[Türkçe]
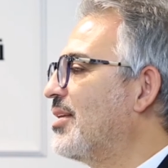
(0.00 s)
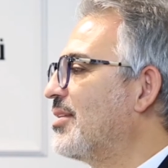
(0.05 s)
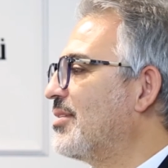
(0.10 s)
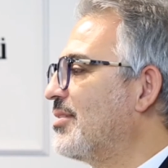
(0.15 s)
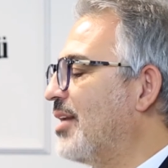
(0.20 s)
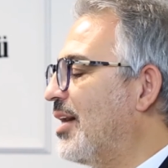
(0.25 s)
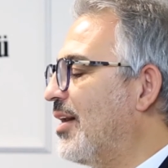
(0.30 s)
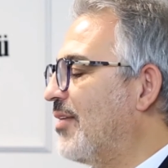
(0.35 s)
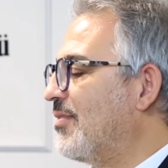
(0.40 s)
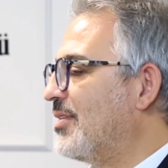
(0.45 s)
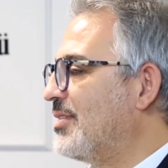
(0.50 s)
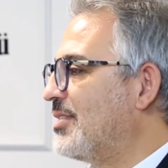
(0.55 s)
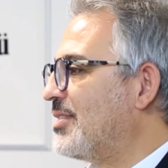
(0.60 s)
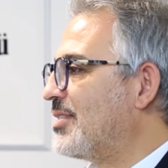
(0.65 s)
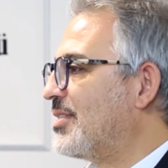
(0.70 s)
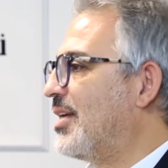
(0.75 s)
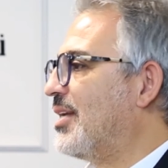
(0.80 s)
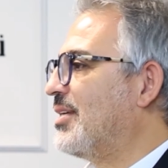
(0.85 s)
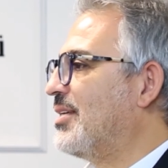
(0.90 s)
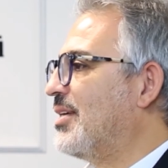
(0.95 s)

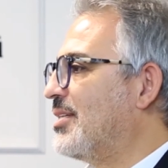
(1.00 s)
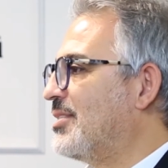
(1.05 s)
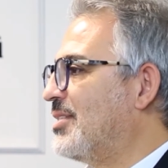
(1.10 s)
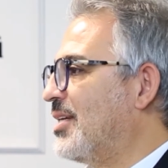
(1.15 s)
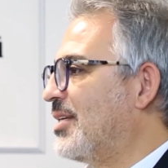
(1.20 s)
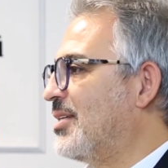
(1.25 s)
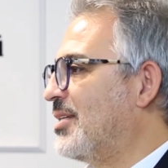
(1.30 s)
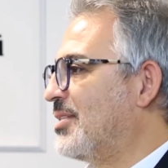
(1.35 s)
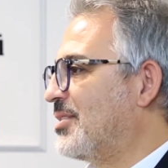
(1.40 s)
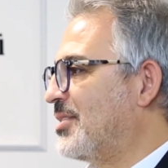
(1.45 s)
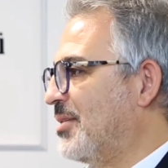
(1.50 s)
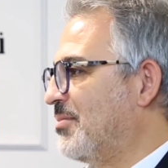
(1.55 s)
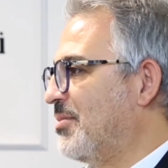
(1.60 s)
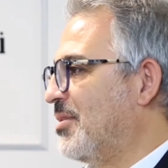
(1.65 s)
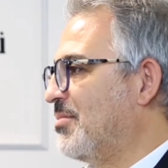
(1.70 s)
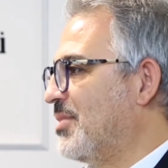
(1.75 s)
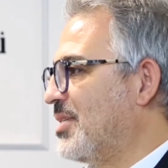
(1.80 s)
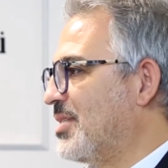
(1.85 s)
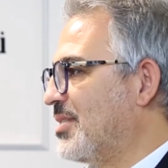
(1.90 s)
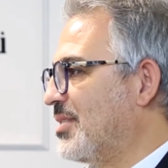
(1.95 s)
davranışlar
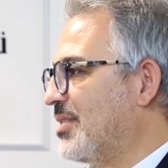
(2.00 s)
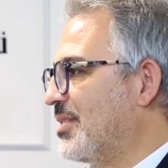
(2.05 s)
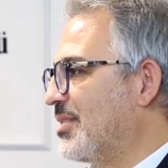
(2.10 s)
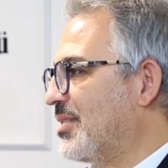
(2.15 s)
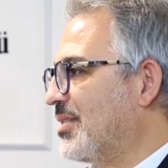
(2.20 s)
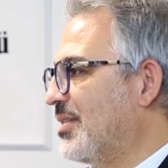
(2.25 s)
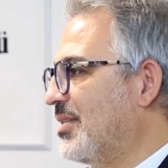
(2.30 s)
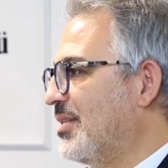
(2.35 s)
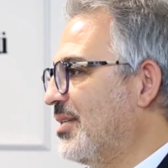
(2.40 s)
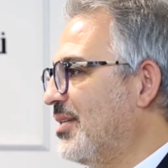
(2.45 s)
gerçekleştirebilmesidir.